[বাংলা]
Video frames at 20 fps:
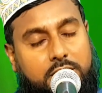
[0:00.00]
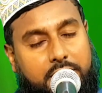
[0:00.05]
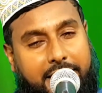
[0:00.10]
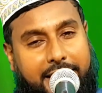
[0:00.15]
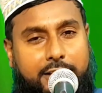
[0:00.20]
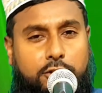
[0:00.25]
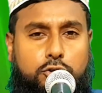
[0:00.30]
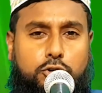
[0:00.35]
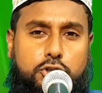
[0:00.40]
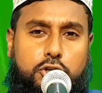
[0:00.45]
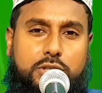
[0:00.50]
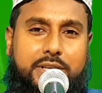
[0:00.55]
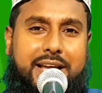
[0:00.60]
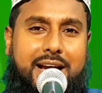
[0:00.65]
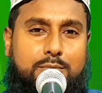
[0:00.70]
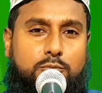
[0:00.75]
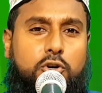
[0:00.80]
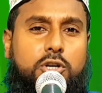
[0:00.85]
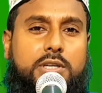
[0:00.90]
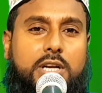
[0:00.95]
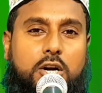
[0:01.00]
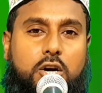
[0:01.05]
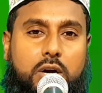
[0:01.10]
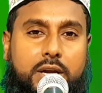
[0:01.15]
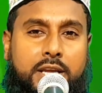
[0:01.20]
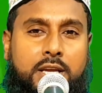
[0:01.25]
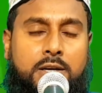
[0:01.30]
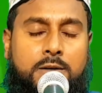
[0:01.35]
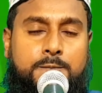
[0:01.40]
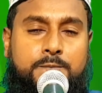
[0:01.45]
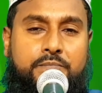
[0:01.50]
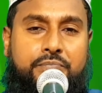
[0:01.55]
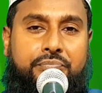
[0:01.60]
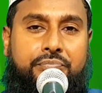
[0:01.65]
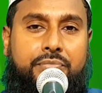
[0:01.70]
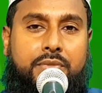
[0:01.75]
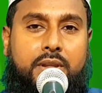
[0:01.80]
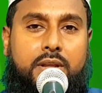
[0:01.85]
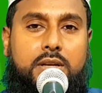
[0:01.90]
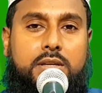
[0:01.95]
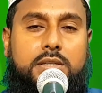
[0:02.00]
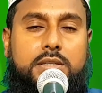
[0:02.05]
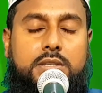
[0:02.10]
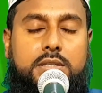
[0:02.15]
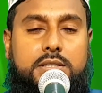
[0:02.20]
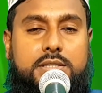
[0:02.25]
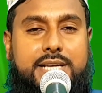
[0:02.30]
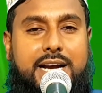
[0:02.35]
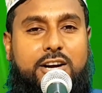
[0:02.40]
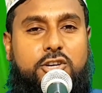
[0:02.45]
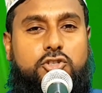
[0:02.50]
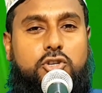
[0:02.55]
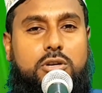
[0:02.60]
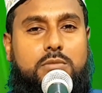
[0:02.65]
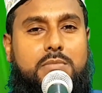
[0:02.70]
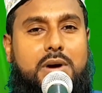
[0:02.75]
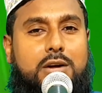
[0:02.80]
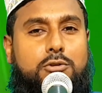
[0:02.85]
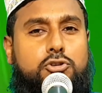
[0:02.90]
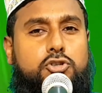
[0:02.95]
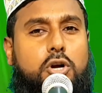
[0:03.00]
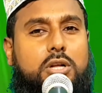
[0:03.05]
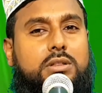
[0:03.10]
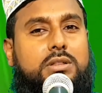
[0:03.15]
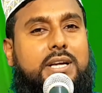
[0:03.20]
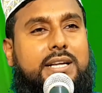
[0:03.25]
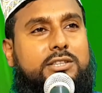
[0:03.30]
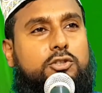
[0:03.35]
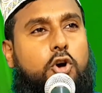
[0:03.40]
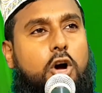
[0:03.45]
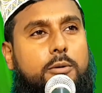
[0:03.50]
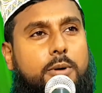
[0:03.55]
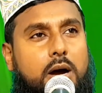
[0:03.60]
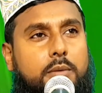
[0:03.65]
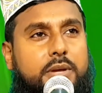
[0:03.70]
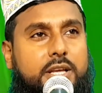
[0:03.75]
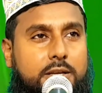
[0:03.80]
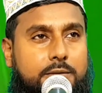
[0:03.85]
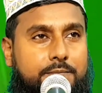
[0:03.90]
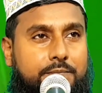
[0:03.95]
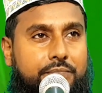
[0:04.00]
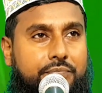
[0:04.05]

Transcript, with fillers: কিন্তু যদি এমনটা হয় যে একজন মানুষ অত্যন্ত অভাবী